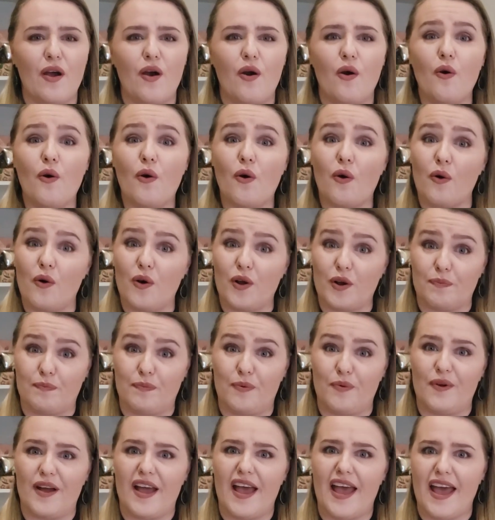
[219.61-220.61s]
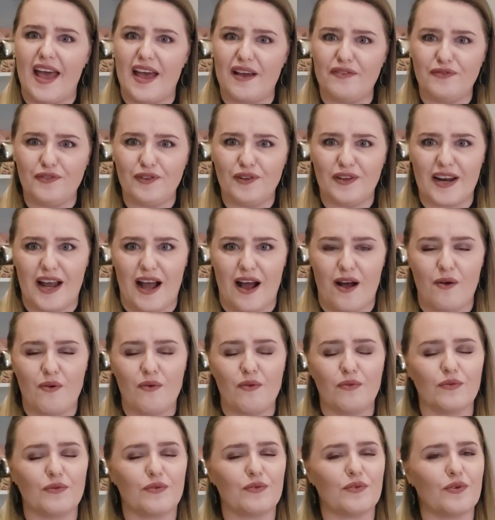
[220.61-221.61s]
O corpo é floral,
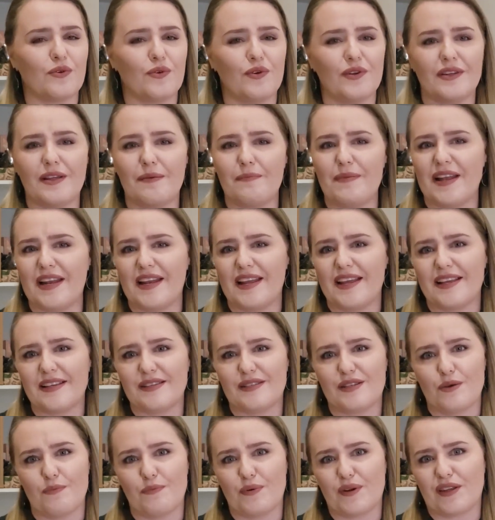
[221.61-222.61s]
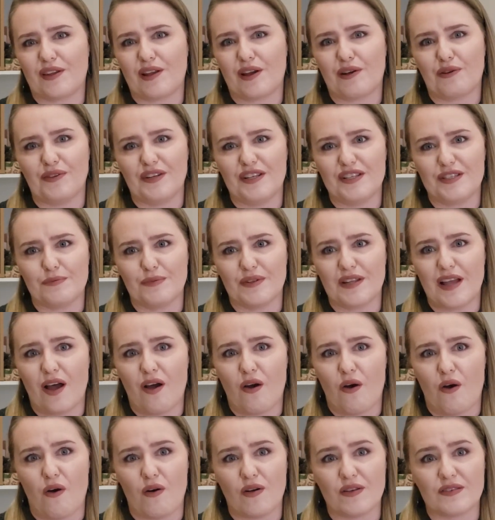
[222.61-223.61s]
com toda a beleza e o protagonismo da
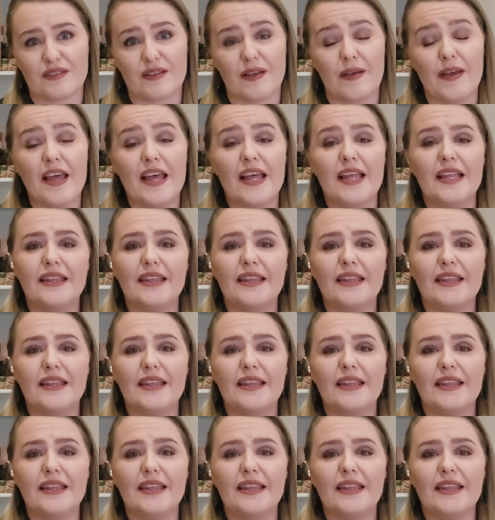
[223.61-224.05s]
rosa.